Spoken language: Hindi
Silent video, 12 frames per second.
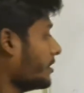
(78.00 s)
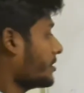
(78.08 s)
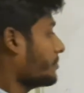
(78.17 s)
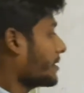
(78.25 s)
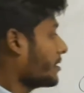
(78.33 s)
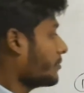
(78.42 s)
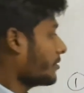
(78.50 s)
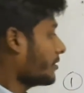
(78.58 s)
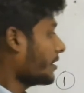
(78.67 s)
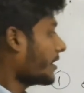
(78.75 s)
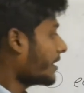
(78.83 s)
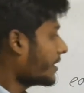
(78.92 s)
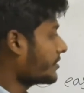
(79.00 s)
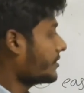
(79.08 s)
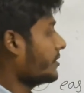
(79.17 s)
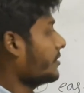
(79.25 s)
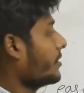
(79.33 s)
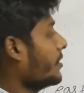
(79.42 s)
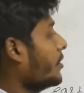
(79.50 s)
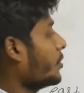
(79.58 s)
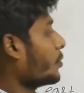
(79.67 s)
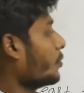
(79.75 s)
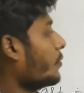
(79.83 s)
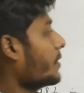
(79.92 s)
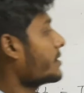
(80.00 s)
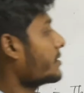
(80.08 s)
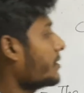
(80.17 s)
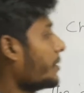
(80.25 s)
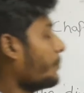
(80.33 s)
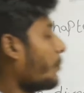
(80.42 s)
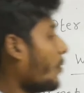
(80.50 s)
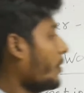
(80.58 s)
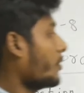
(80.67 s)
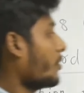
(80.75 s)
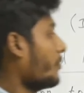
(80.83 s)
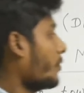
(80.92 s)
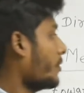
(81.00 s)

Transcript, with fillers: ईस्ट मतलब द डायरेक्शन टू वर्ड्स द पॉइंट ऑफ